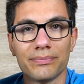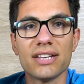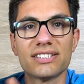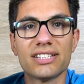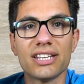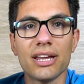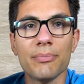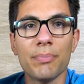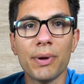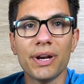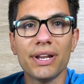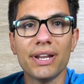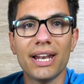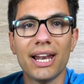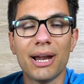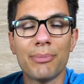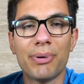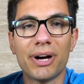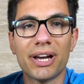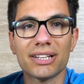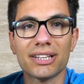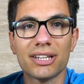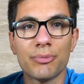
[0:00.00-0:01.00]
Sempre nella
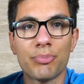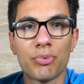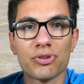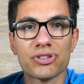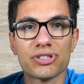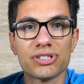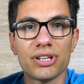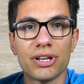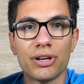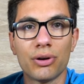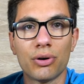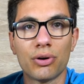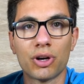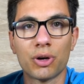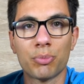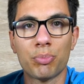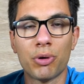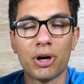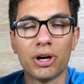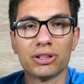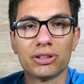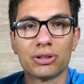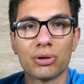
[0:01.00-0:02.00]
parte posteriore
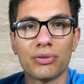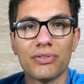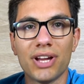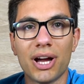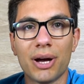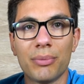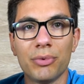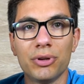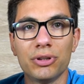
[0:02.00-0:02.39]
poi troviamo